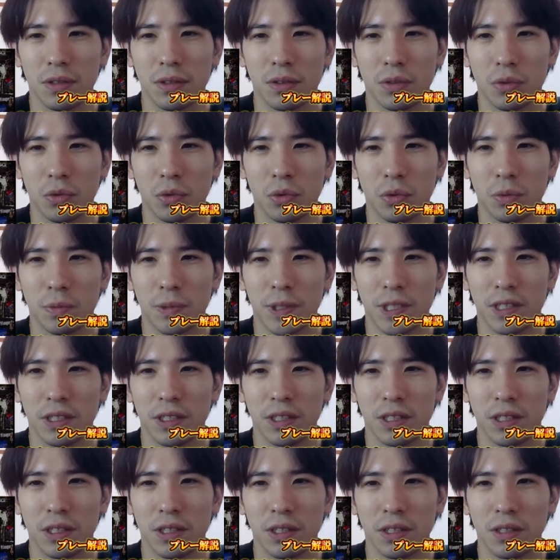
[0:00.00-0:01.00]
ここまで
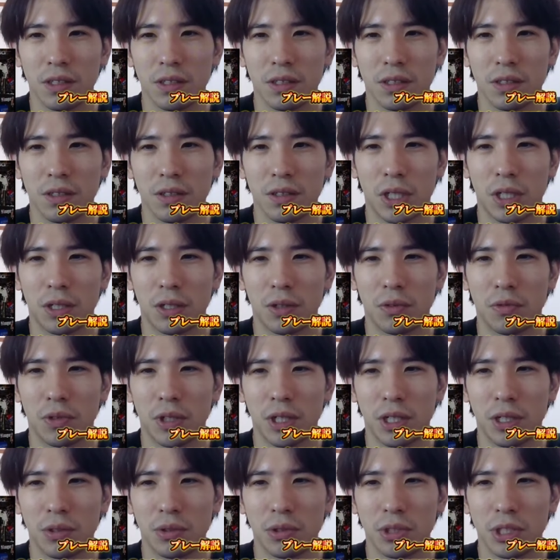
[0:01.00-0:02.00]
出
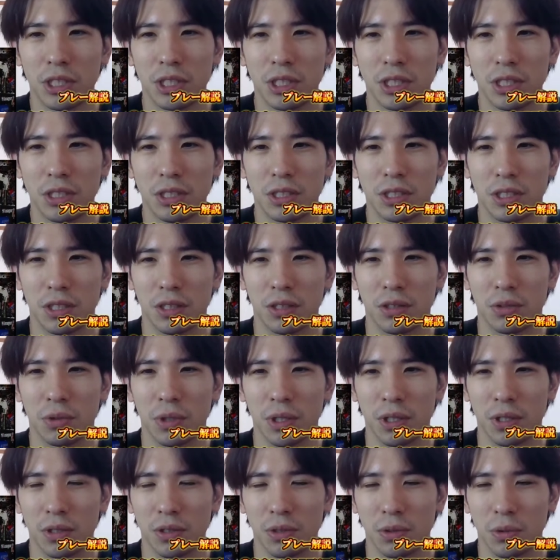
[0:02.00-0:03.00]
てァファールしに行っちゃってる
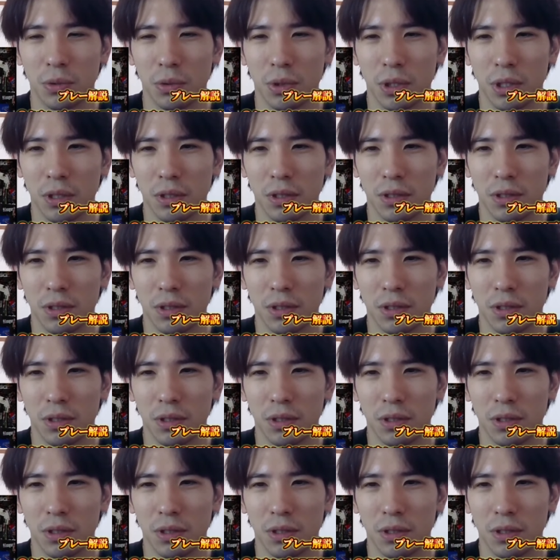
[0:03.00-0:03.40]
からさこれ